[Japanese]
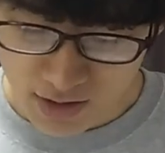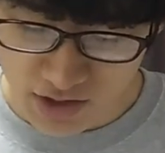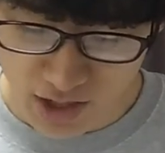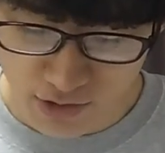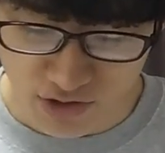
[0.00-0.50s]
続い
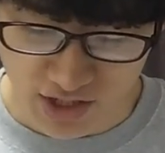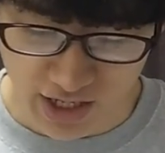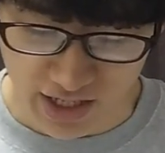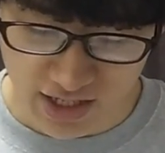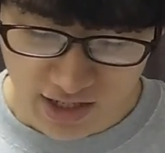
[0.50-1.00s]
てよんじゅうさ
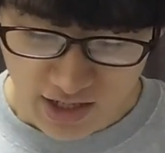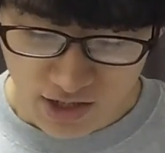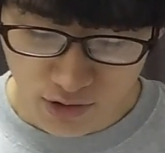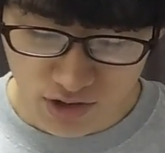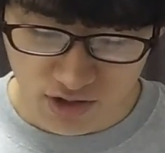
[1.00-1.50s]
んいです。
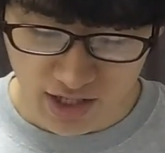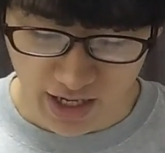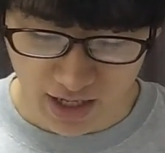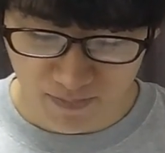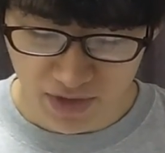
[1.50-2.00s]
よんじゅうさ
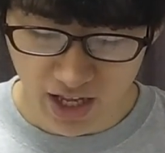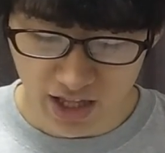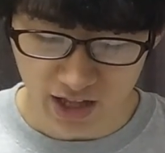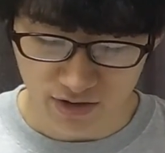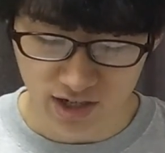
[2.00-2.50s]
んい、丁
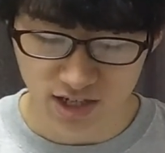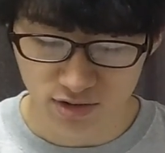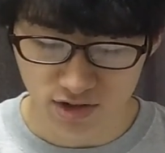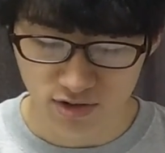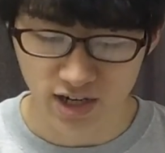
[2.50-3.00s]
寧な暮らし
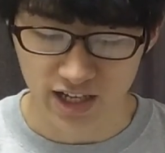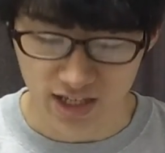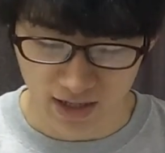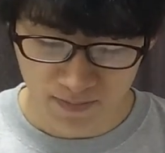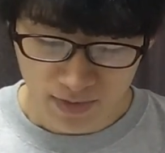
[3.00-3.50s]
をする
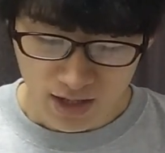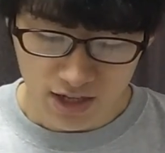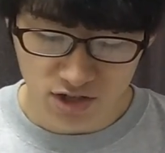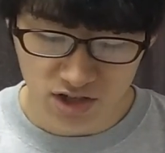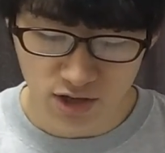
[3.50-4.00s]
ガキ。
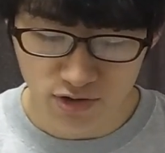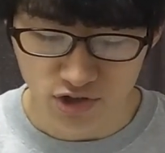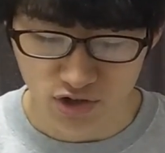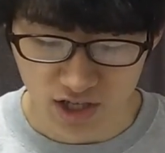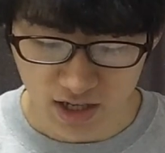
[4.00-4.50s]
続いてよん
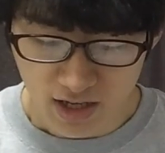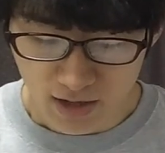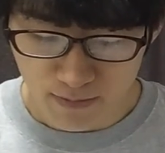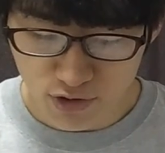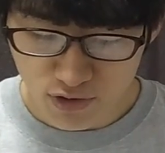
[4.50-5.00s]
じゅうにい、
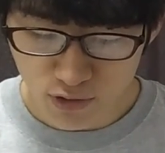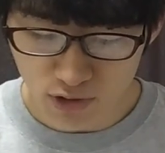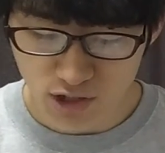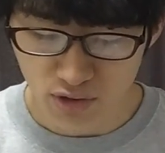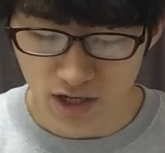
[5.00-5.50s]
文豪
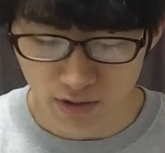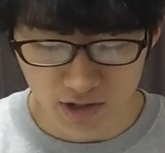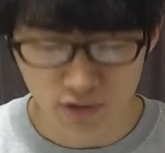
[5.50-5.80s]
ストレイドックス。